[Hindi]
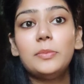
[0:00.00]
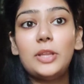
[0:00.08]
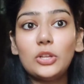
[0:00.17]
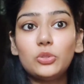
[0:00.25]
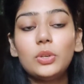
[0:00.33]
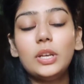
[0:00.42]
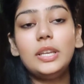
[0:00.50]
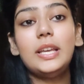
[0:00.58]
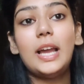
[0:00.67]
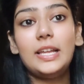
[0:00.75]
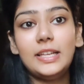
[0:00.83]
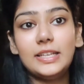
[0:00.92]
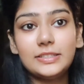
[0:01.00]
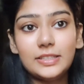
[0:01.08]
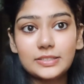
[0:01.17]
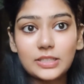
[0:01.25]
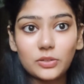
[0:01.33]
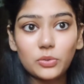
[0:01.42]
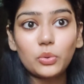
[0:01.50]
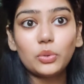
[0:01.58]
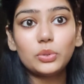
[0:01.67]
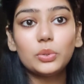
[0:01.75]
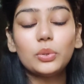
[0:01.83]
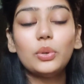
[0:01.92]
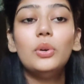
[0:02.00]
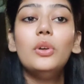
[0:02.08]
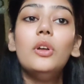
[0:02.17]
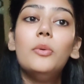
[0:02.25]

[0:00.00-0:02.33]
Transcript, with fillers: नेचुरली आईलेसेस का ग्रोथ हो